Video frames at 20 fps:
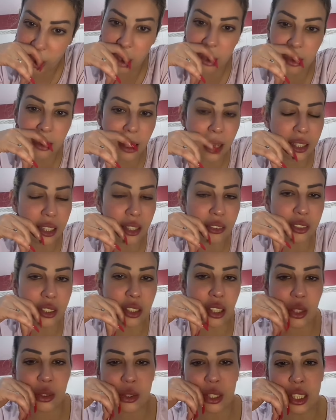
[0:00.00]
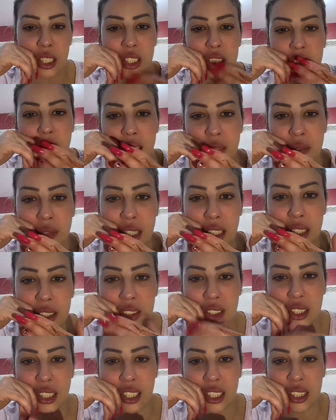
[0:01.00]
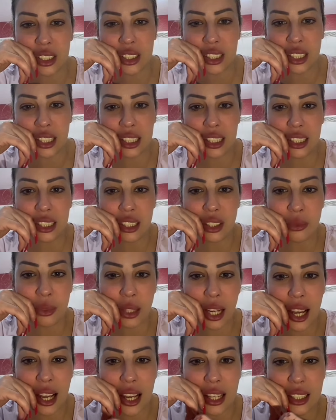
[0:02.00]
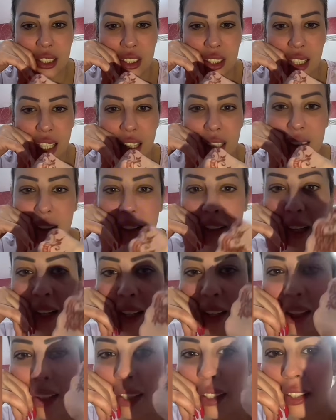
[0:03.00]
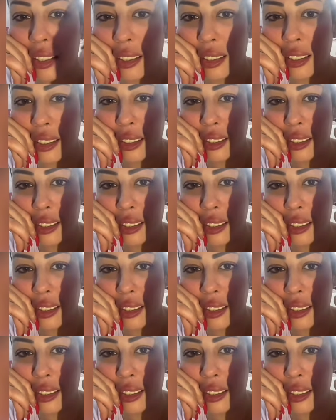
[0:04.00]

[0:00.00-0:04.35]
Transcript: الله يحفظك اخويا جمال شو كي خرجت ليا وبقات شاده ها